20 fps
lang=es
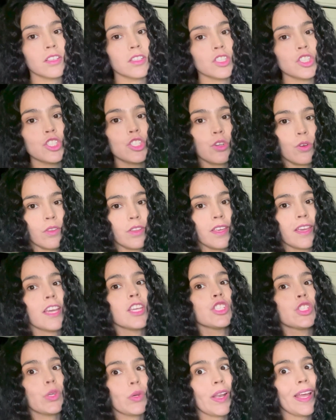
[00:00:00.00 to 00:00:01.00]
Yo
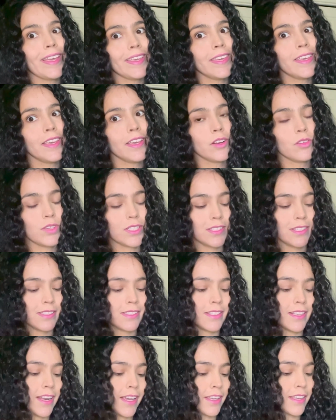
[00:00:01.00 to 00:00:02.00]
dije, yo la quiero, esa
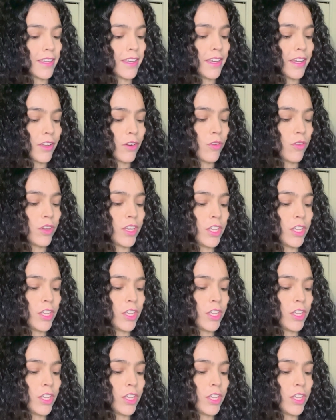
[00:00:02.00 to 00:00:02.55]
sí la quiero